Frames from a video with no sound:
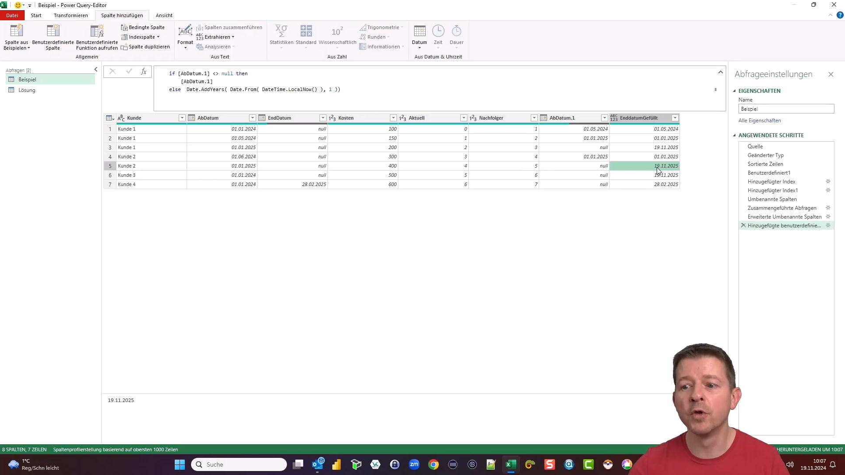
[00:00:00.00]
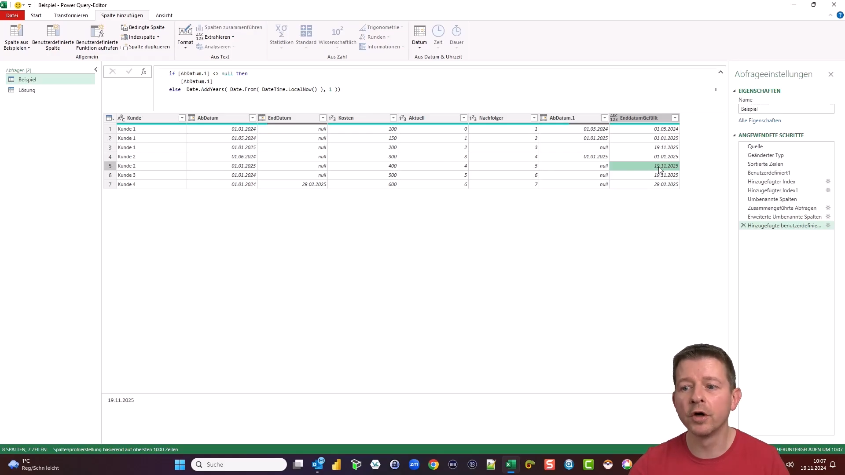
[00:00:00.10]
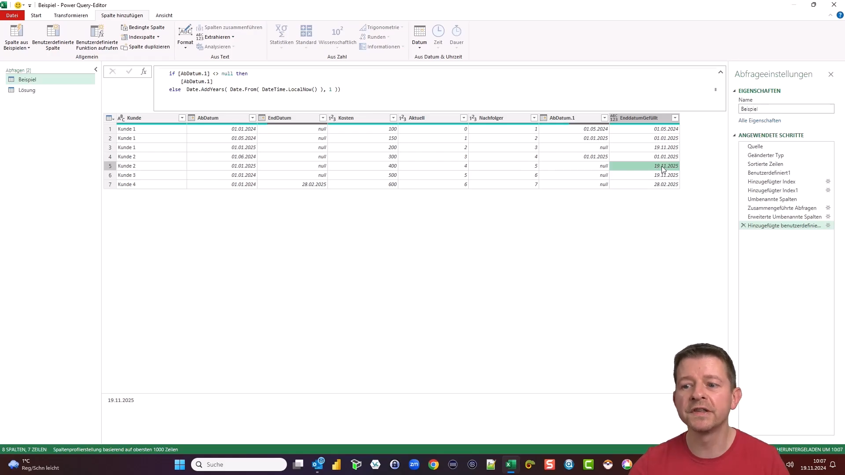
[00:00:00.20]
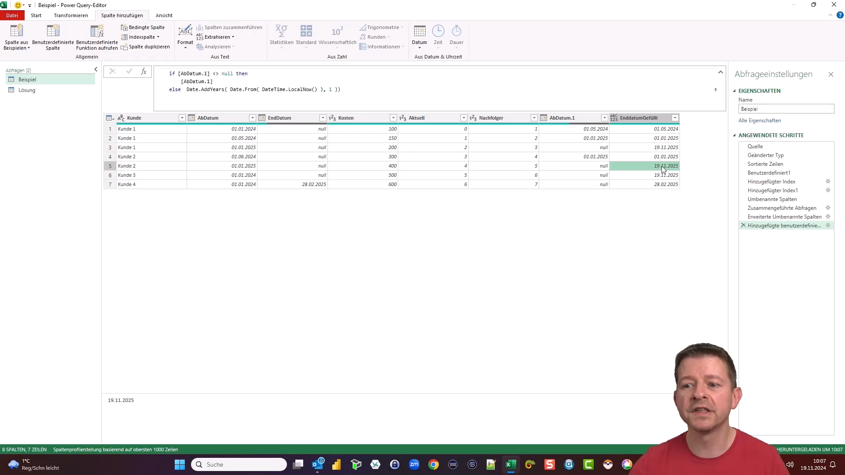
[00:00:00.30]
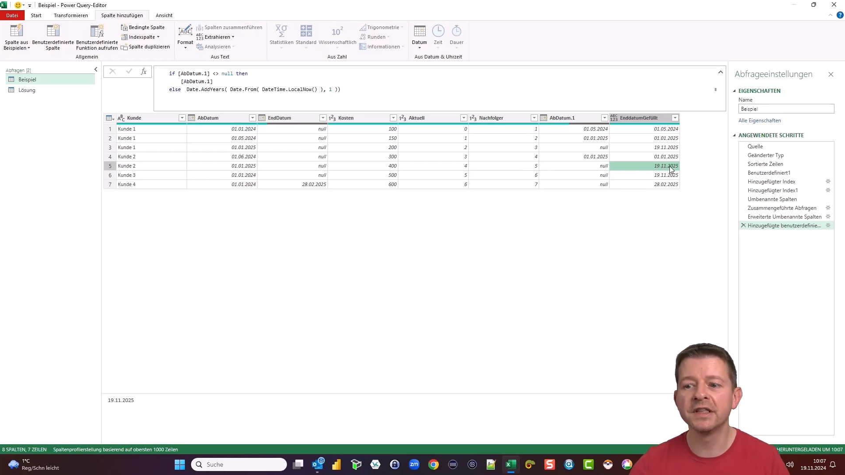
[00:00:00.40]

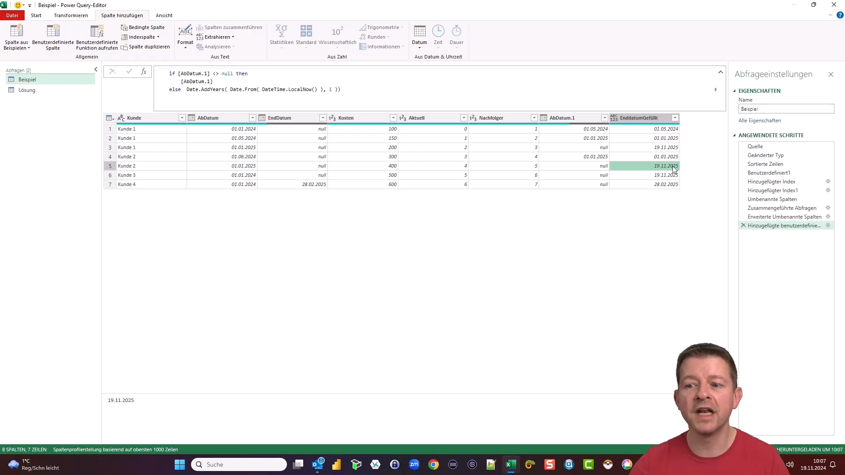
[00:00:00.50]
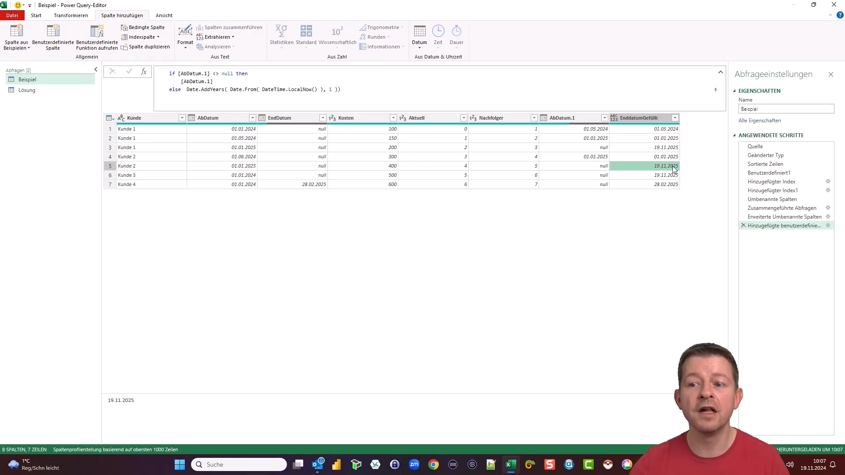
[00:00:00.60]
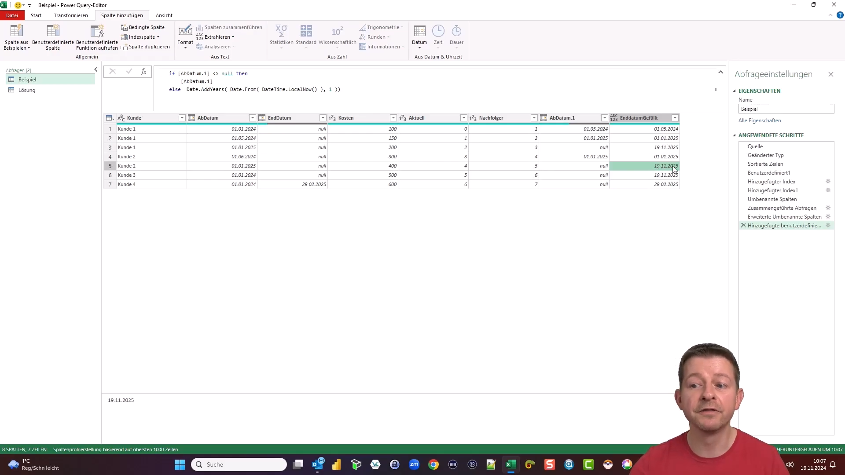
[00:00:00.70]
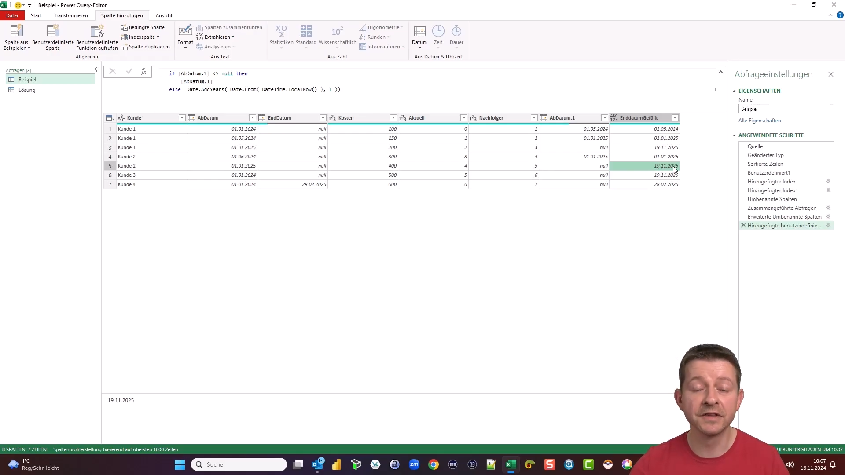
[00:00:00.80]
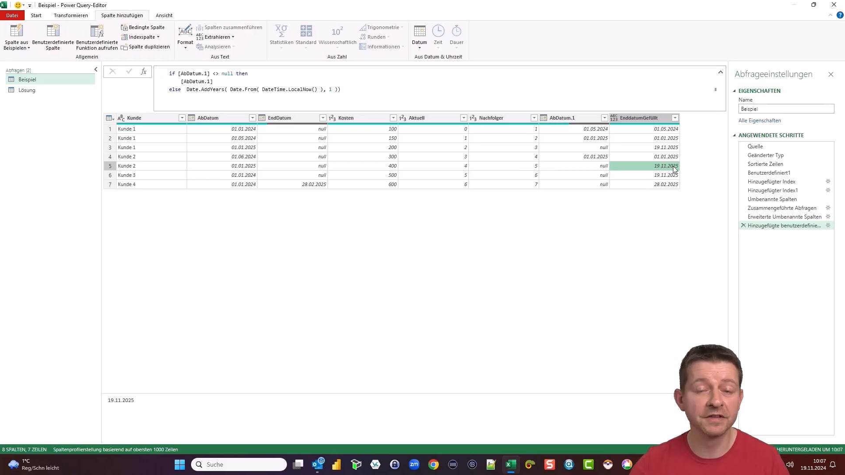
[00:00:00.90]

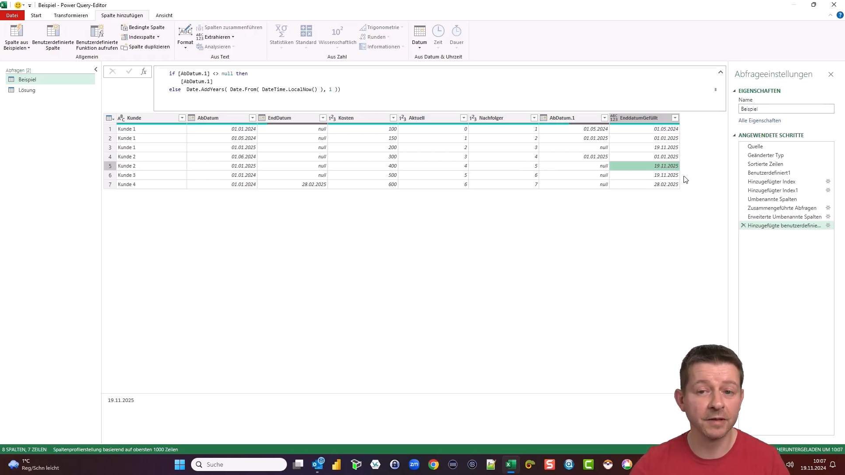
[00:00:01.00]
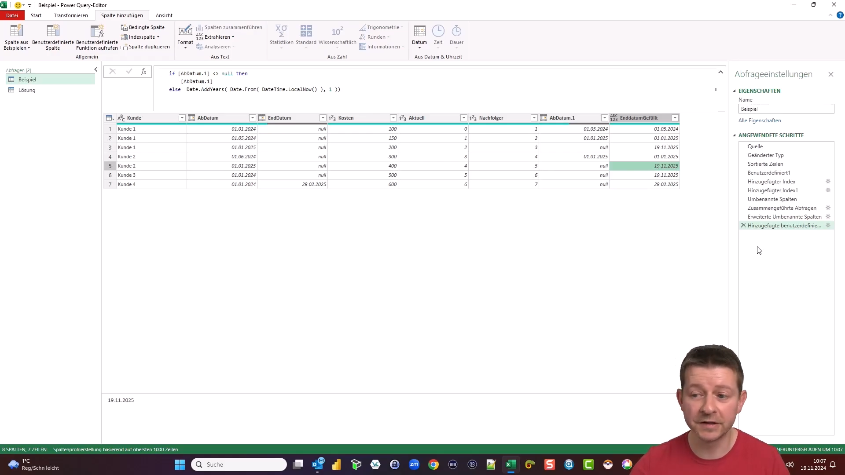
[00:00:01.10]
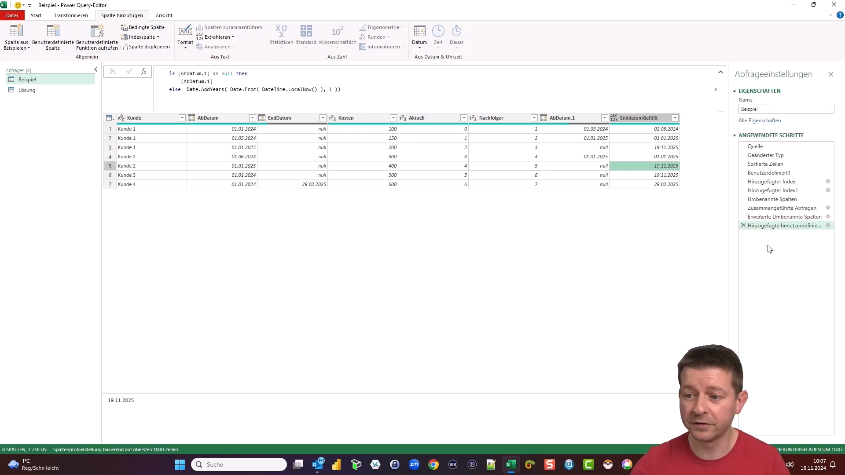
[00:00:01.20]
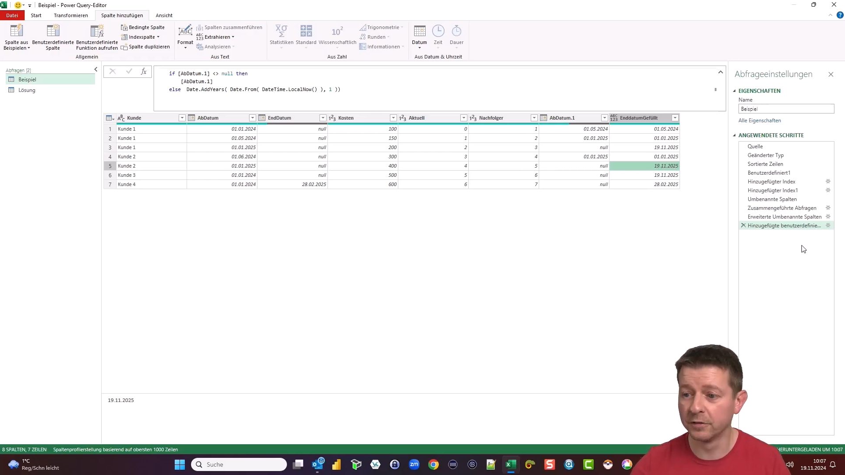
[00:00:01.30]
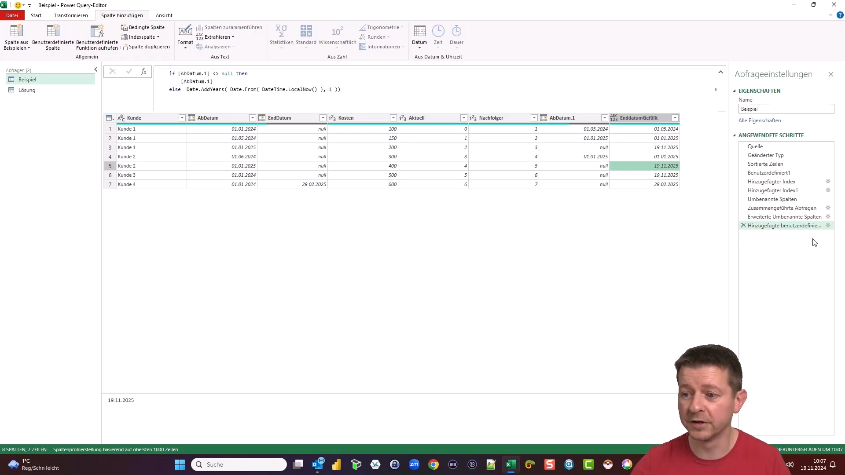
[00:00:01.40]

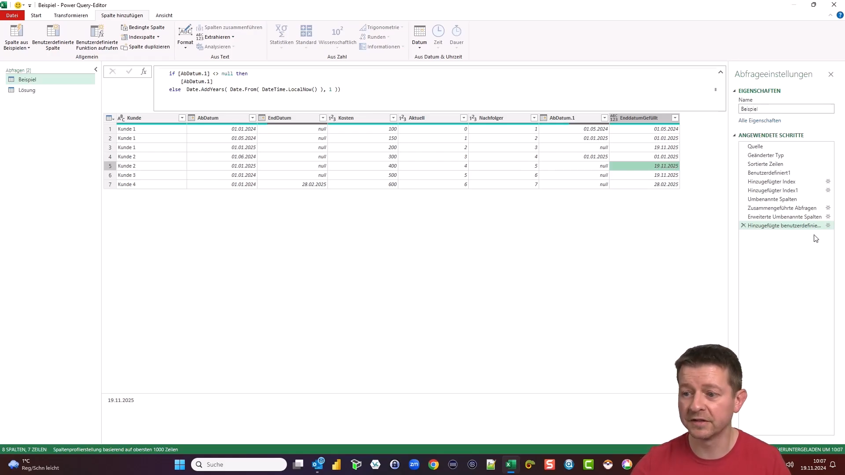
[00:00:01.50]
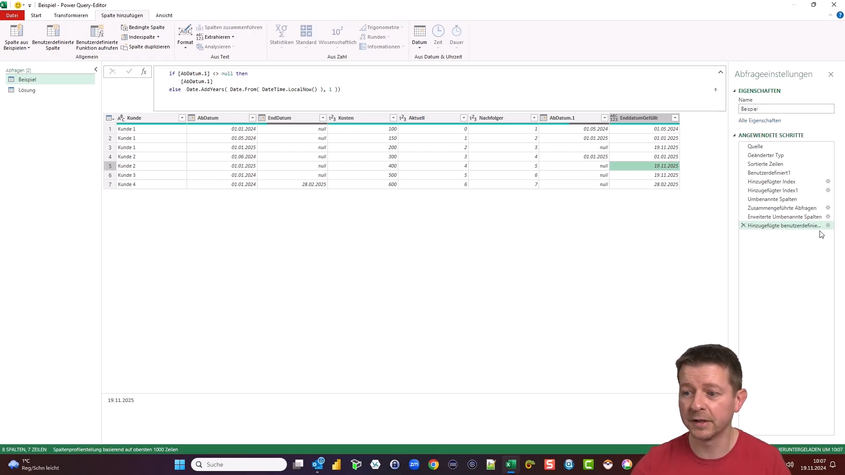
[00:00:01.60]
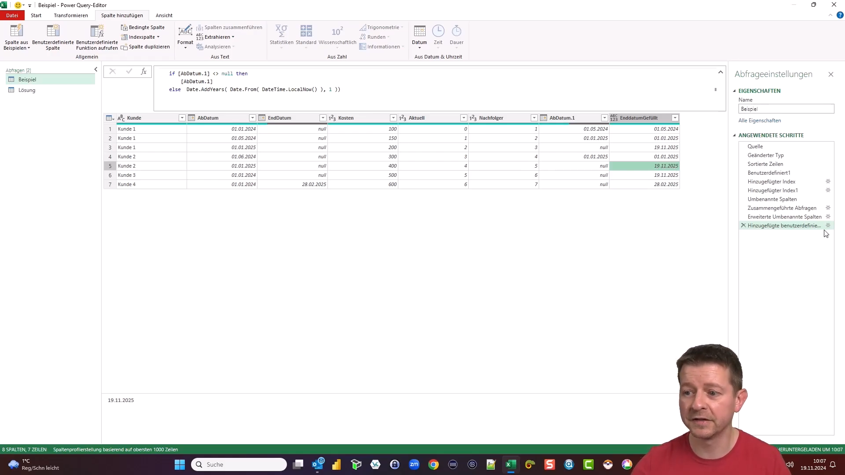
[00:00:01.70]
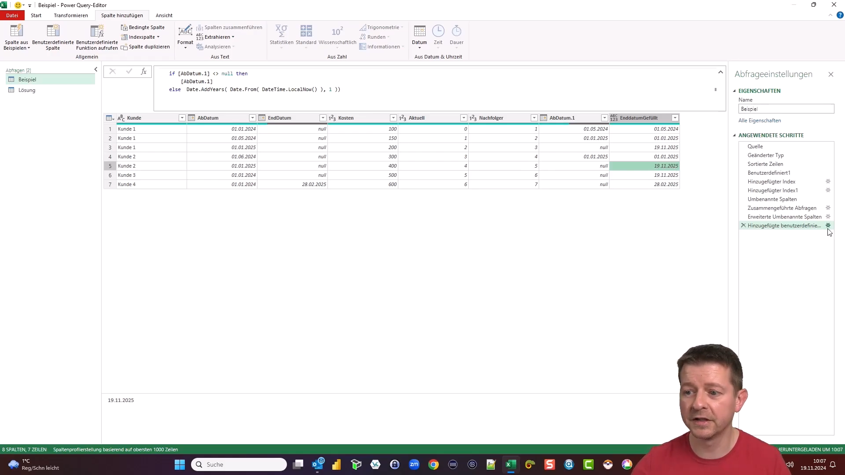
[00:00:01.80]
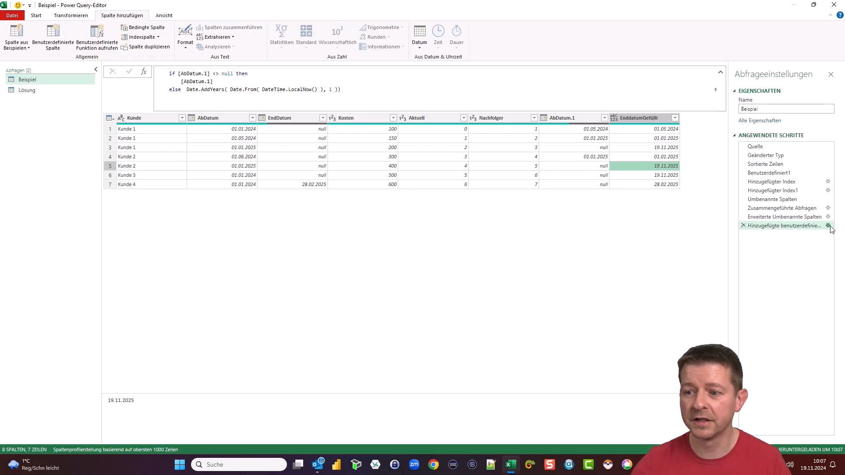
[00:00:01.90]

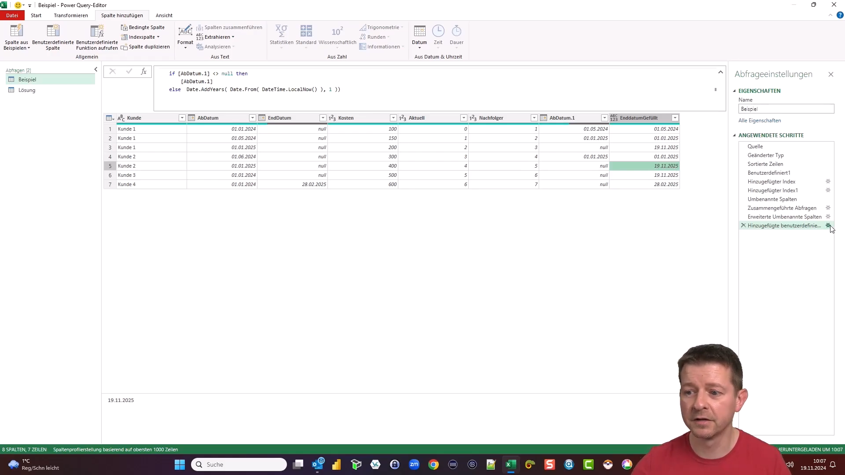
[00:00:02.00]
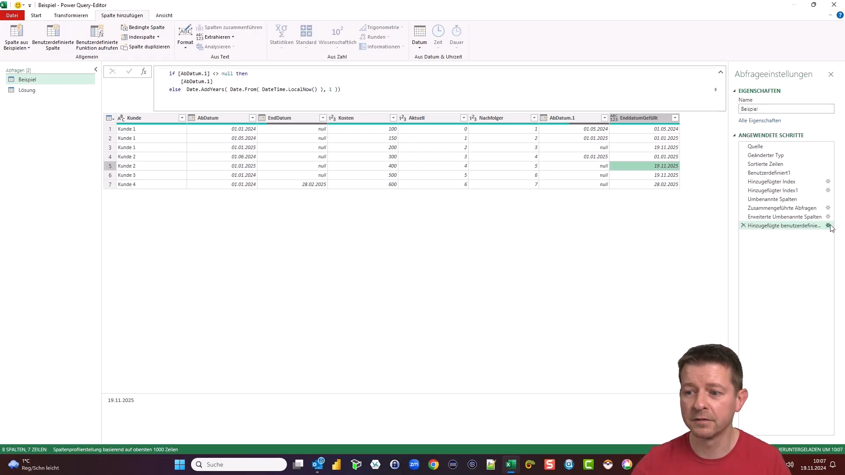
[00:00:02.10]
19.11.2025.